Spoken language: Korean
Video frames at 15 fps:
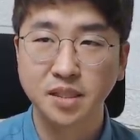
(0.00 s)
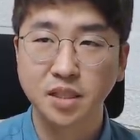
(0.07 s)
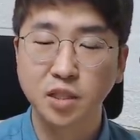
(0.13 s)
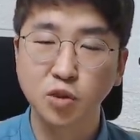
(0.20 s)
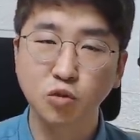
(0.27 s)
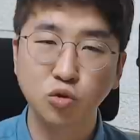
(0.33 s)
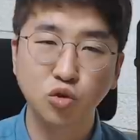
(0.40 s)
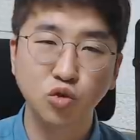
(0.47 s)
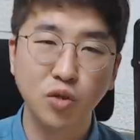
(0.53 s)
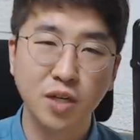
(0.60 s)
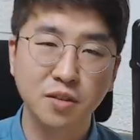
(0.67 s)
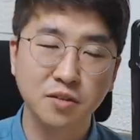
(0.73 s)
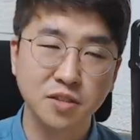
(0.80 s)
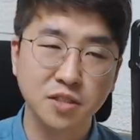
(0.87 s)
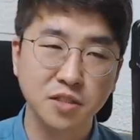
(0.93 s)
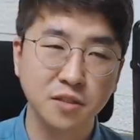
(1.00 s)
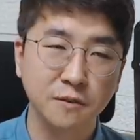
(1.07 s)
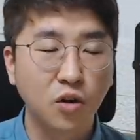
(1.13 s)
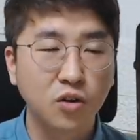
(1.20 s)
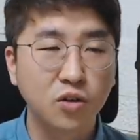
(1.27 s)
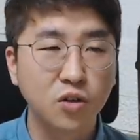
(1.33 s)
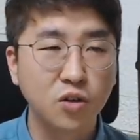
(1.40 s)
그리고 중요한
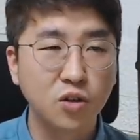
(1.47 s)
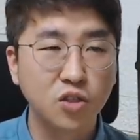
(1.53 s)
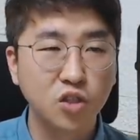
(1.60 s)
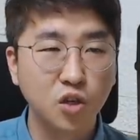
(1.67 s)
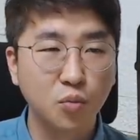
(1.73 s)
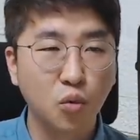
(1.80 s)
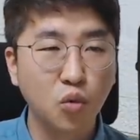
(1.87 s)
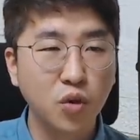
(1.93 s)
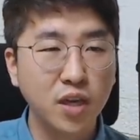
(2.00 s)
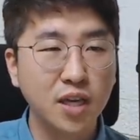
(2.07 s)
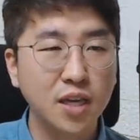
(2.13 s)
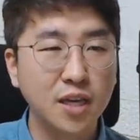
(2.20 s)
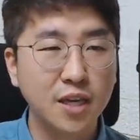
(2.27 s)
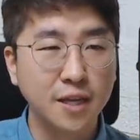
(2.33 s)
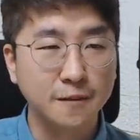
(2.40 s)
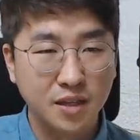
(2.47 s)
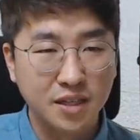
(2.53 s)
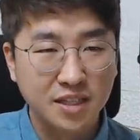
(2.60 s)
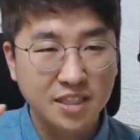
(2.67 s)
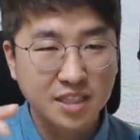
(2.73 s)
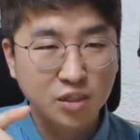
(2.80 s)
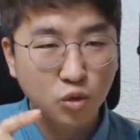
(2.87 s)
것은 그런 거죠. 목이
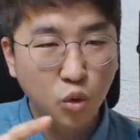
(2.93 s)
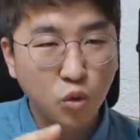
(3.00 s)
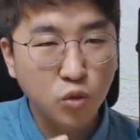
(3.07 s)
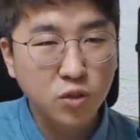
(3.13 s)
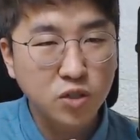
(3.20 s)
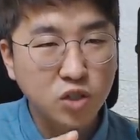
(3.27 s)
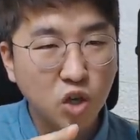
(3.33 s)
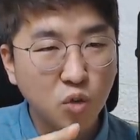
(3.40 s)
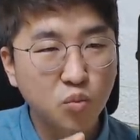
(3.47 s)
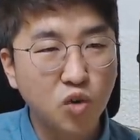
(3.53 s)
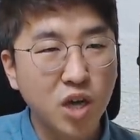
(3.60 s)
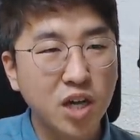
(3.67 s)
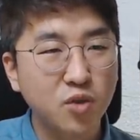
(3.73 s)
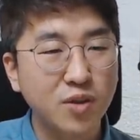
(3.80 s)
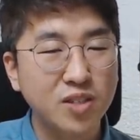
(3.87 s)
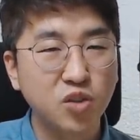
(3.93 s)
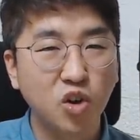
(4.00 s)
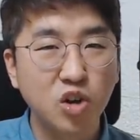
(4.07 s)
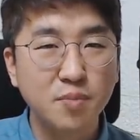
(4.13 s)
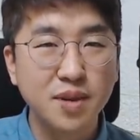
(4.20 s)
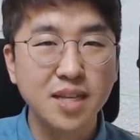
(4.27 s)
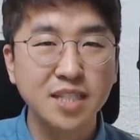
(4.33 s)
그 토를 점유하기 위해서
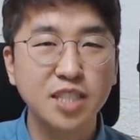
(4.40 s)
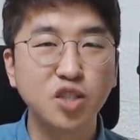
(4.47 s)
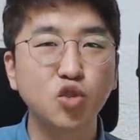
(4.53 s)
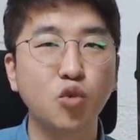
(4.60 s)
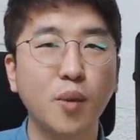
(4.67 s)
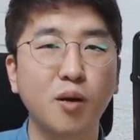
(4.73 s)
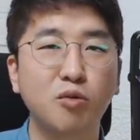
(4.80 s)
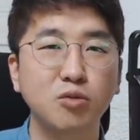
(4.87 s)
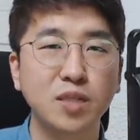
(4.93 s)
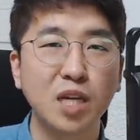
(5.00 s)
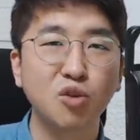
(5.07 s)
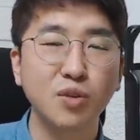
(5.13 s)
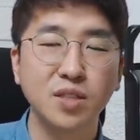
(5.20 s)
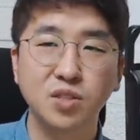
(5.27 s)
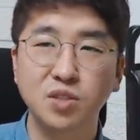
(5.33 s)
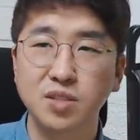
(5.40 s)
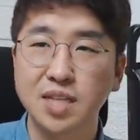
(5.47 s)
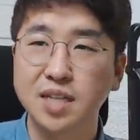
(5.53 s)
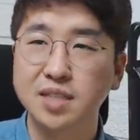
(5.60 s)
얼마나 치고받고 싸우겠어요. 자,